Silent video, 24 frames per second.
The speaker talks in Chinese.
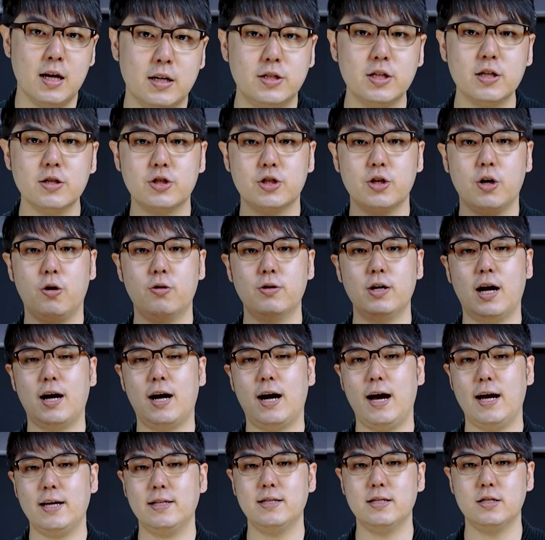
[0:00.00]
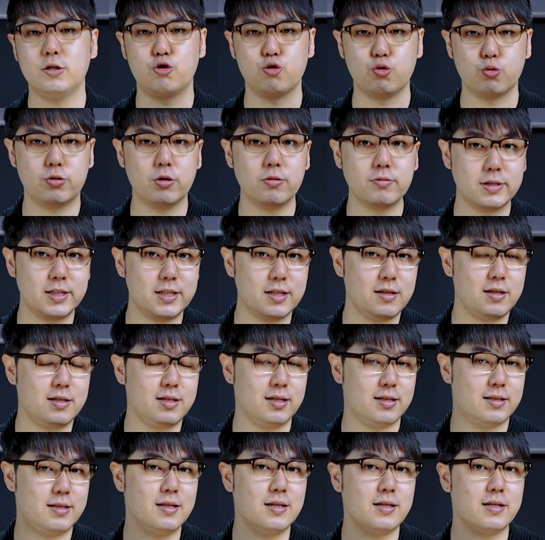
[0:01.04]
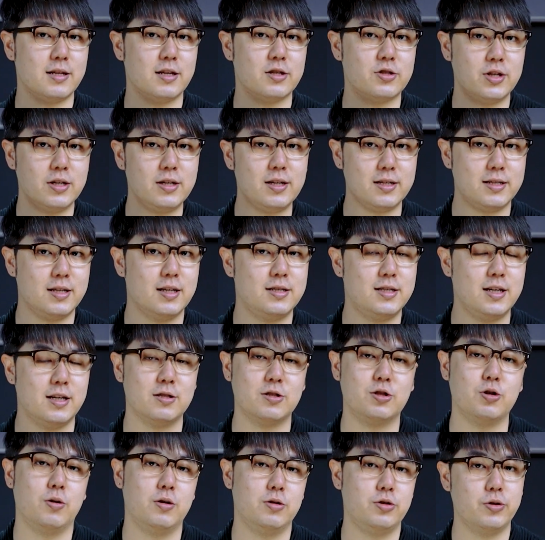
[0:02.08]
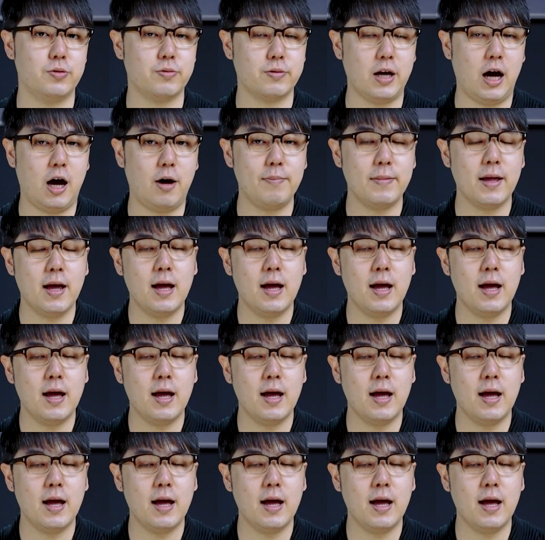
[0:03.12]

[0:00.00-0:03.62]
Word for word: 这个时候，让孩子主动建立起自己的身体界限就很重要。